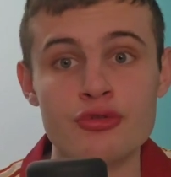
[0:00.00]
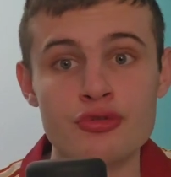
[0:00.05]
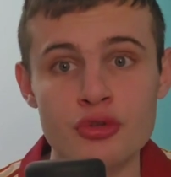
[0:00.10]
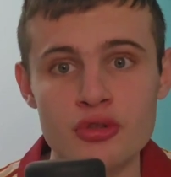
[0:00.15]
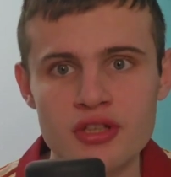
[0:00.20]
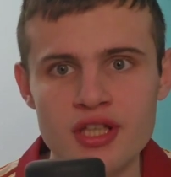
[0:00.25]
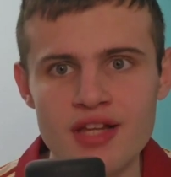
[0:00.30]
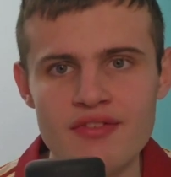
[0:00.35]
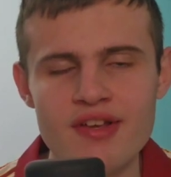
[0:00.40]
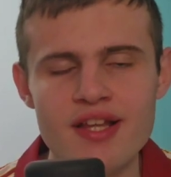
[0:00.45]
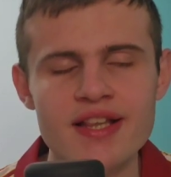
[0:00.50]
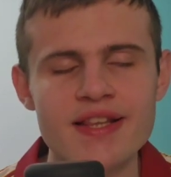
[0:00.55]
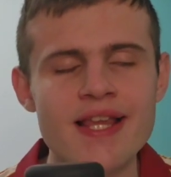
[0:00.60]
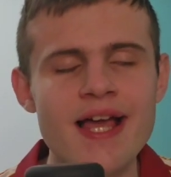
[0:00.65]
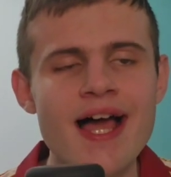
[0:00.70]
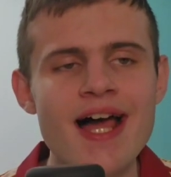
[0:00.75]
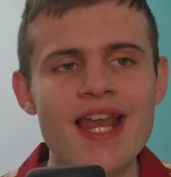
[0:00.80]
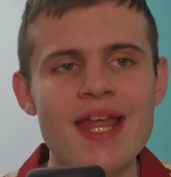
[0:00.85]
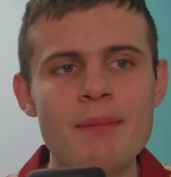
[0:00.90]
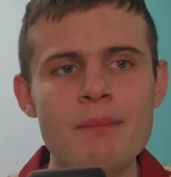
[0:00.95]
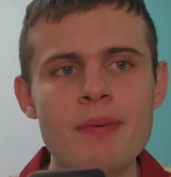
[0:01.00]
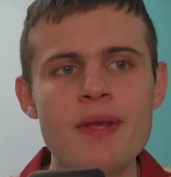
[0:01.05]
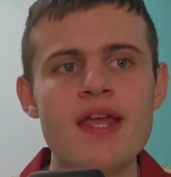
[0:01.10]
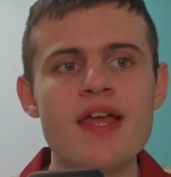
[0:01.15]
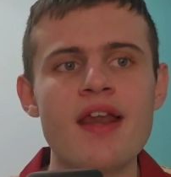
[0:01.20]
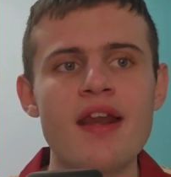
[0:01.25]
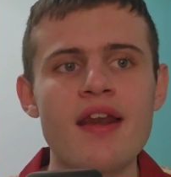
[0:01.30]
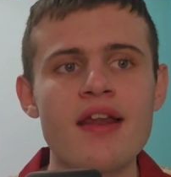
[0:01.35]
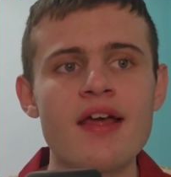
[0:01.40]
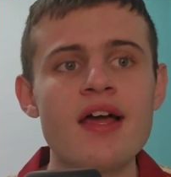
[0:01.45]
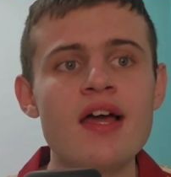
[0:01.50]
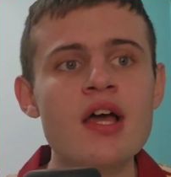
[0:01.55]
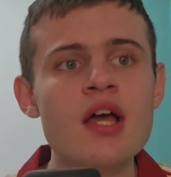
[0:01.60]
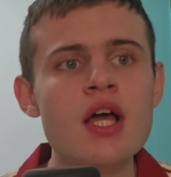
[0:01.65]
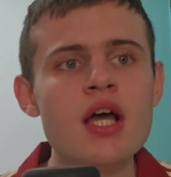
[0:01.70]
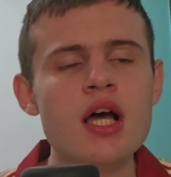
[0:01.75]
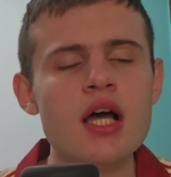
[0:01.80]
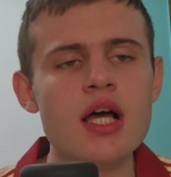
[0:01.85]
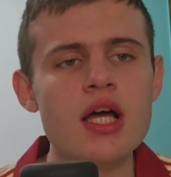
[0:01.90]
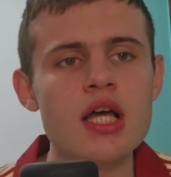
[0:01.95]
fondamentale per
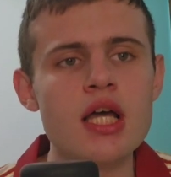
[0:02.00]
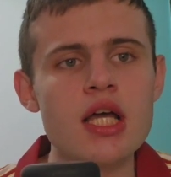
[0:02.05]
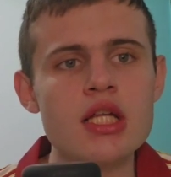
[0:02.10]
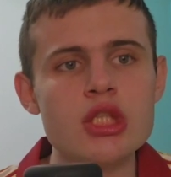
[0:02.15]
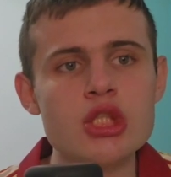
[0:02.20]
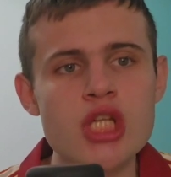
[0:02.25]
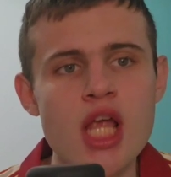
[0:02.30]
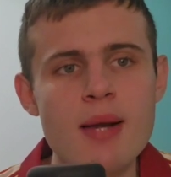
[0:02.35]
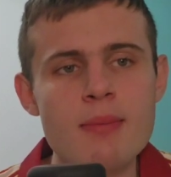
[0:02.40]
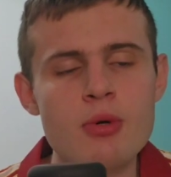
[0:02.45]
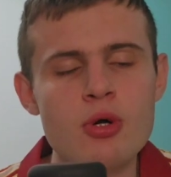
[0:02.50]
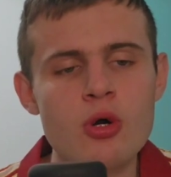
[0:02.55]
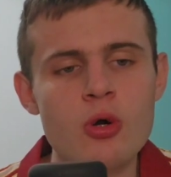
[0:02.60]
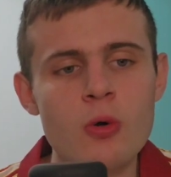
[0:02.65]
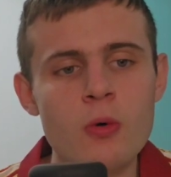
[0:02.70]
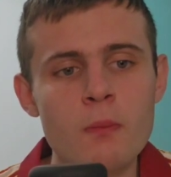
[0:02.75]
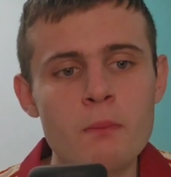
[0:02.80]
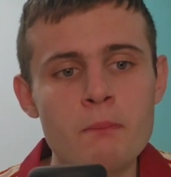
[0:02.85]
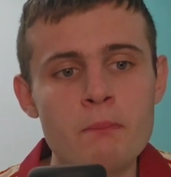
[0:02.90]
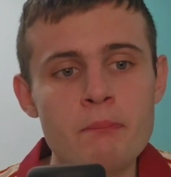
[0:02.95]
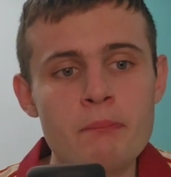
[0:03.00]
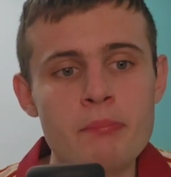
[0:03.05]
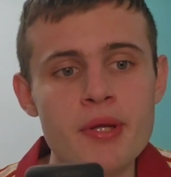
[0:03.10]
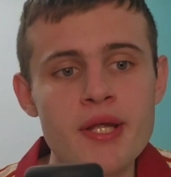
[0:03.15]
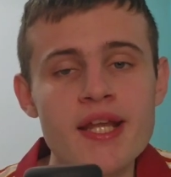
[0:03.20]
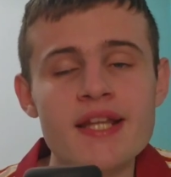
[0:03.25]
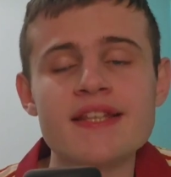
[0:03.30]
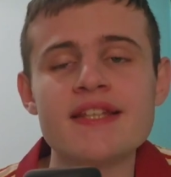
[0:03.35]
eh, diciamo per